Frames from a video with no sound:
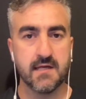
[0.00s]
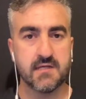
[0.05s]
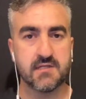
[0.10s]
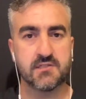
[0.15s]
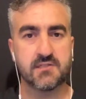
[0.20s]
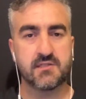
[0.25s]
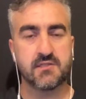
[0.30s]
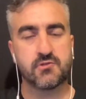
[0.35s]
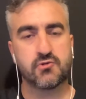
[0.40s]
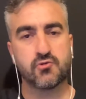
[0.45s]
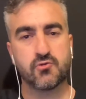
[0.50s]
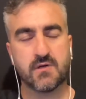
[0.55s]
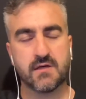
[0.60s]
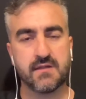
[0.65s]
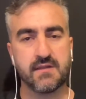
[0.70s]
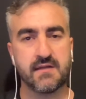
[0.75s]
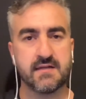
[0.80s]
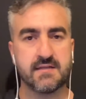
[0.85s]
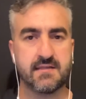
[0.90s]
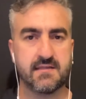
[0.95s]
İşte şu
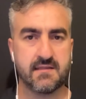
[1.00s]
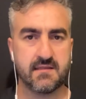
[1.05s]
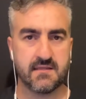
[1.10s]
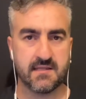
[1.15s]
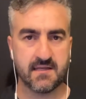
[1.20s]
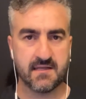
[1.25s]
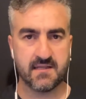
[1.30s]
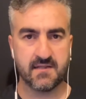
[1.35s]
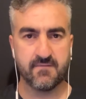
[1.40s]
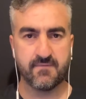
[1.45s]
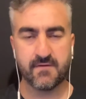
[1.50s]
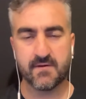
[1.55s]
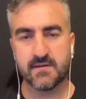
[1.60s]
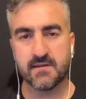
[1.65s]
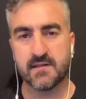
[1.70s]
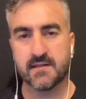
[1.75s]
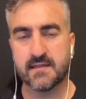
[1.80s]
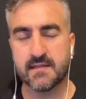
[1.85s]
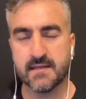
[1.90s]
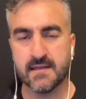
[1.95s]
kadar teklif
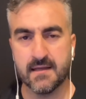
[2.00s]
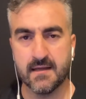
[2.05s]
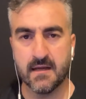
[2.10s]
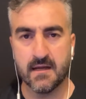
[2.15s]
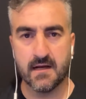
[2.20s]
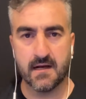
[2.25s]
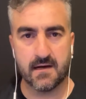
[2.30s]
edildi